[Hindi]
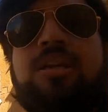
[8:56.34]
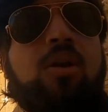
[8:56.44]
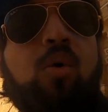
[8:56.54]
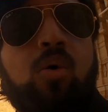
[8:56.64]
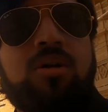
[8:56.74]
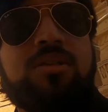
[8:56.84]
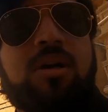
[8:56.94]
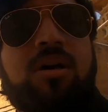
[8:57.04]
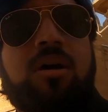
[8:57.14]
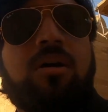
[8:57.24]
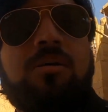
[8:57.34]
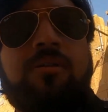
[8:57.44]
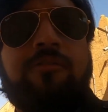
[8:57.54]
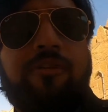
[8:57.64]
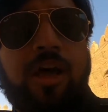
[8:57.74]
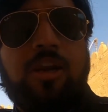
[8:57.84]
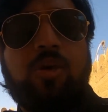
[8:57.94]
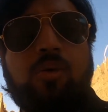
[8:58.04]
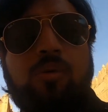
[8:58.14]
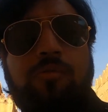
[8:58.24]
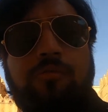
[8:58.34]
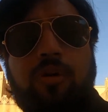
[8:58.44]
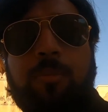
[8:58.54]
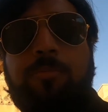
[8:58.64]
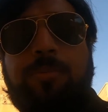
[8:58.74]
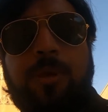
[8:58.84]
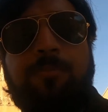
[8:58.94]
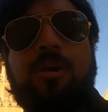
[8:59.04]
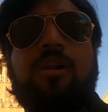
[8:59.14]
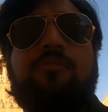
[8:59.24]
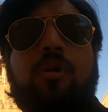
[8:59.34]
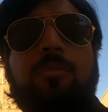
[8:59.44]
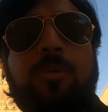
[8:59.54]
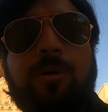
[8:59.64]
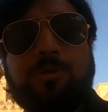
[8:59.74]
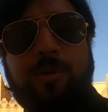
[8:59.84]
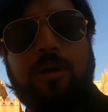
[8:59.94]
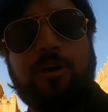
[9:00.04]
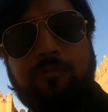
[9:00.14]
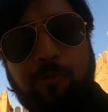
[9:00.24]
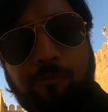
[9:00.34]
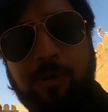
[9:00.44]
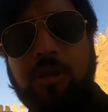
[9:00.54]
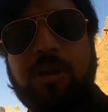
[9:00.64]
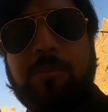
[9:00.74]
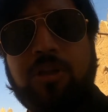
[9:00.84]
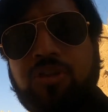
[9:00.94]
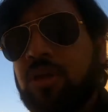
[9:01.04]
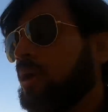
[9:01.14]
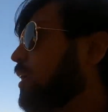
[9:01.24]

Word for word: स्टिल होल्ड्स अ वैल्यू फॉर पीपल फ्रॉम द परस्पेक्टिव ऑफ पिलग्रमेज